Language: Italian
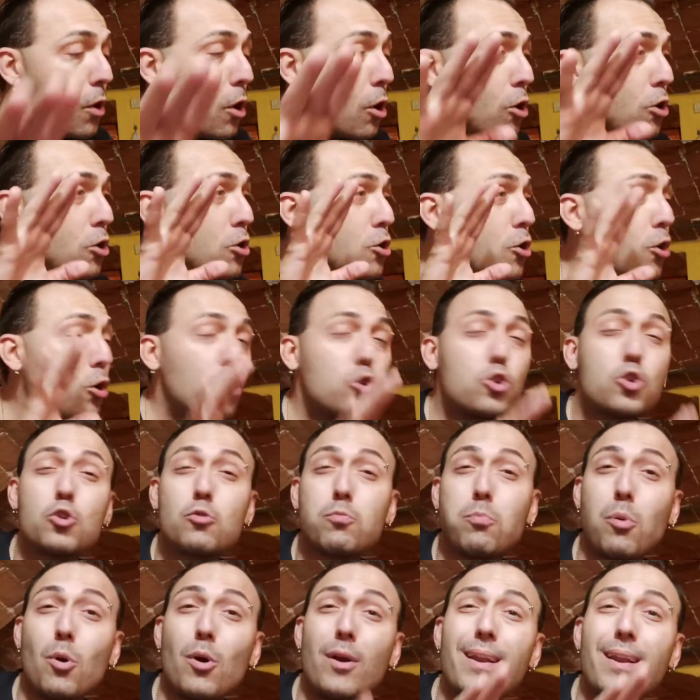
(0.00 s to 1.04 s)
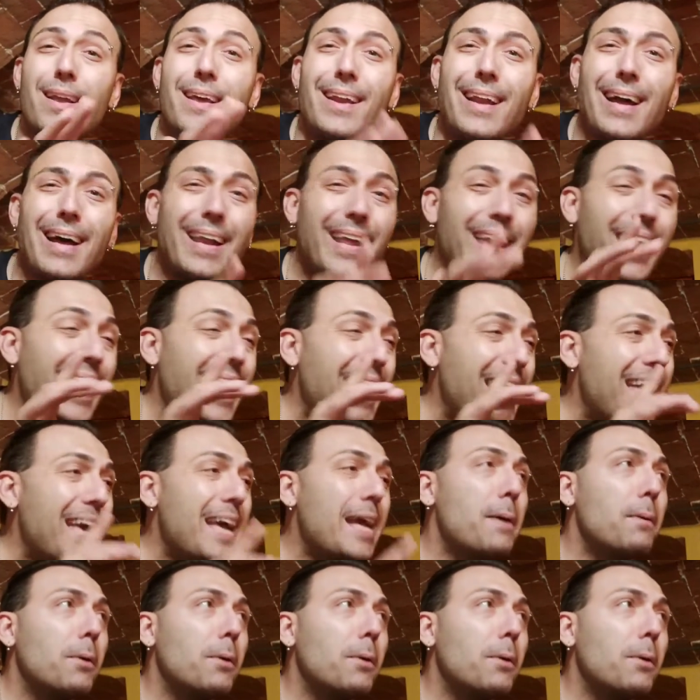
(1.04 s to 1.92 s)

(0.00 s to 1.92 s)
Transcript: voglio spoilerare